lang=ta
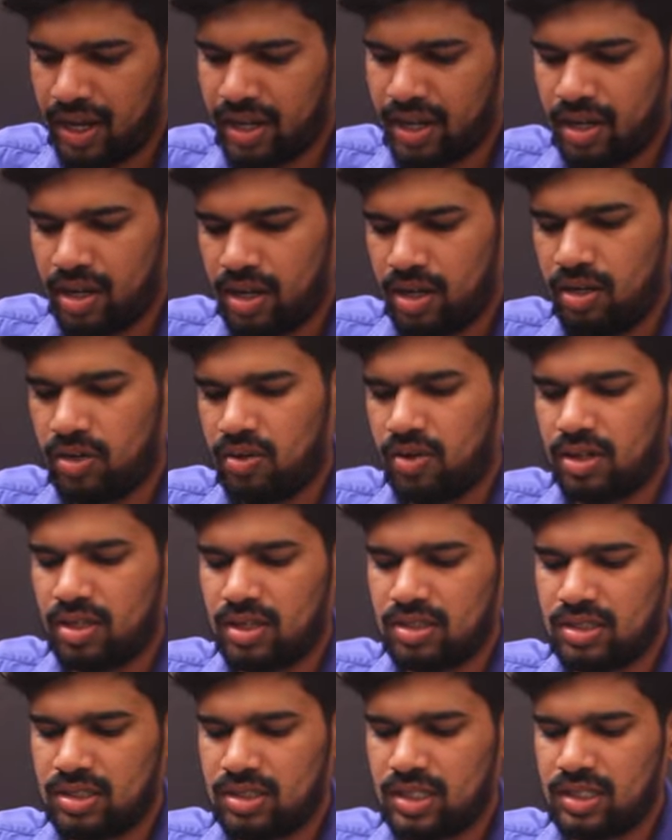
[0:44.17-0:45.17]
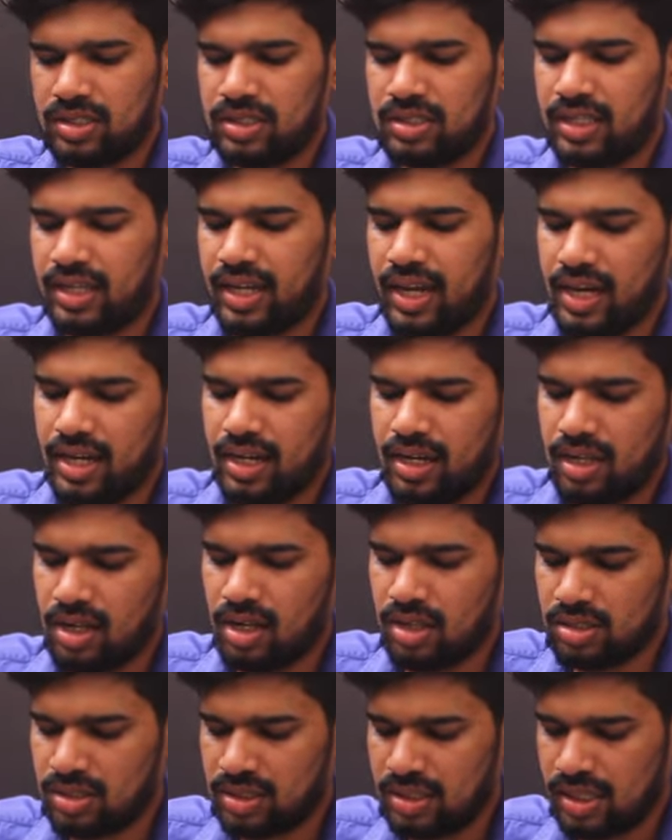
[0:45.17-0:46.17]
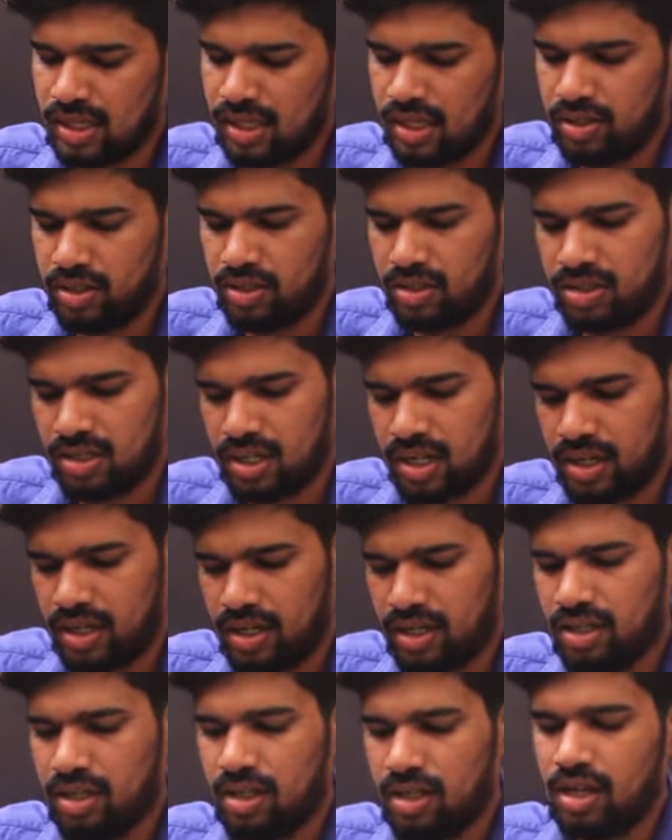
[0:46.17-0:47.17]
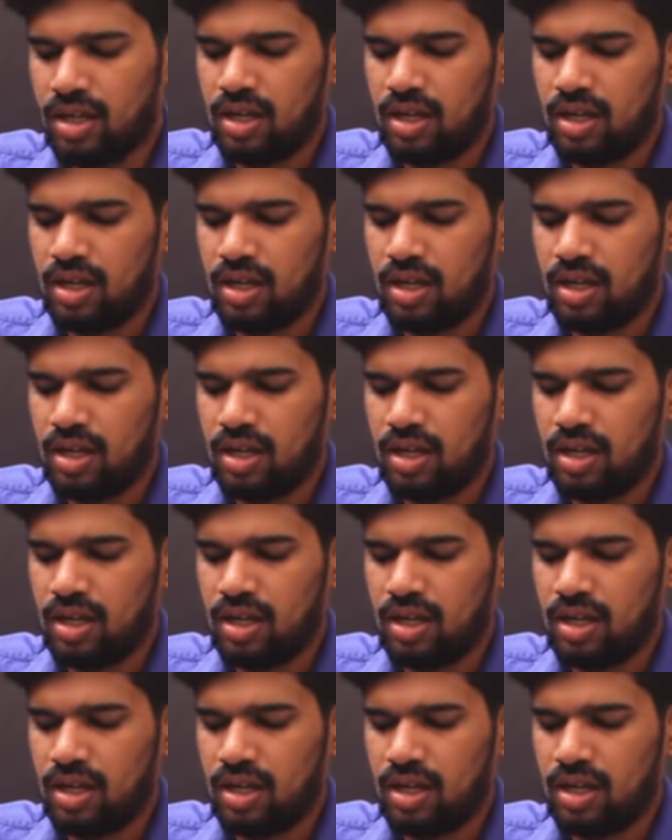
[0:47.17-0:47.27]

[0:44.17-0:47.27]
எங்கெங்கன்னா யுனைடெட் ஸ்டேட்ஸ் கனடா ஆஸ்திரேலியா நியூசிலாண்டு